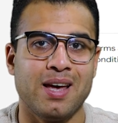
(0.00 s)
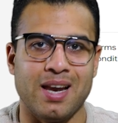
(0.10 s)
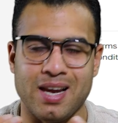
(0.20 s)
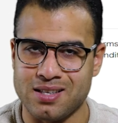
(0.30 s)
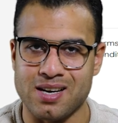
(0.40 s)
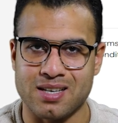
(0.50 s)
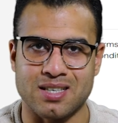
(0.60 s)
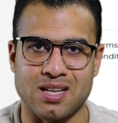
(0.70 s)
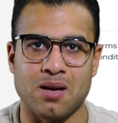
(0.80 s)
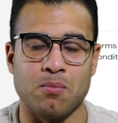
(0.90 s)
الاي دي
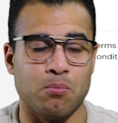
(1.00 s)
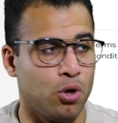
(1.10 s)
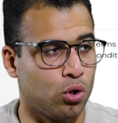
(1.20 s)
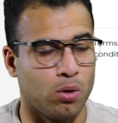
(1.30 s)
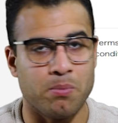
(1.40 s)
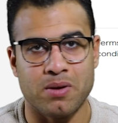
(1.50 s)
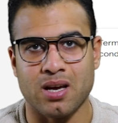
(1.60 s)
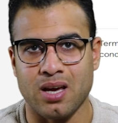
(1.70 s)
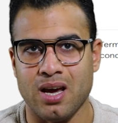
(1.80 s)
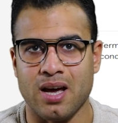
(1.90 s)
اكس ده بيطلب
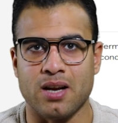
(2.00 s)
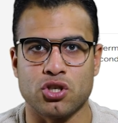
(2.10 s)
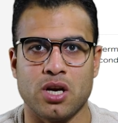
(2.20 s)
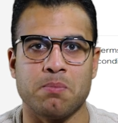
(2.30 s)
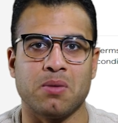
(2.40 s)
منك ايه علشان